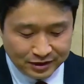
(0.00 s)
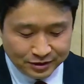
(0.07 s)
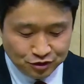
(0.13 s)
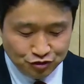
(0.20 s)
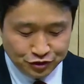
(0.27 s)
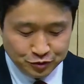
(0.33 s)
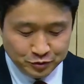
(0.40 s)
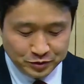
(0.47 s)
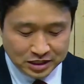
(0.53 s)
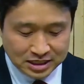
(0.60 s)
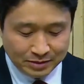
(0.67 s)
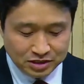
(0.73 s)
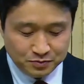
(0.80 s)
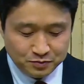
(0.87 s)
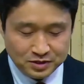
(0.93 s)
출애굽기
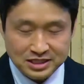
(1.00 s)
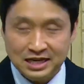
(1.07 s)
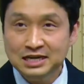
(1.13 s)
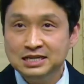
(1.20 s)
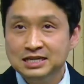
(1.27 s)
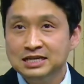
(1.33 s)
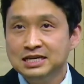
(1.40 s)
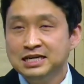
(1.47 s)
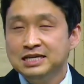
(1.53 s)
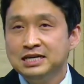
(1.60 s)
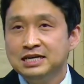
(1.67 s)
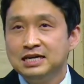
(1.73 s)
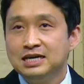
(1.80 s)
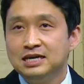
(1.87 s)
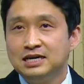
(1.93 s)
30장
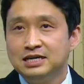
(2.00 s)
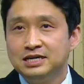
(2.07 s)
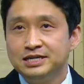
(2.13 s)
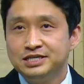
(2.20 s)
아,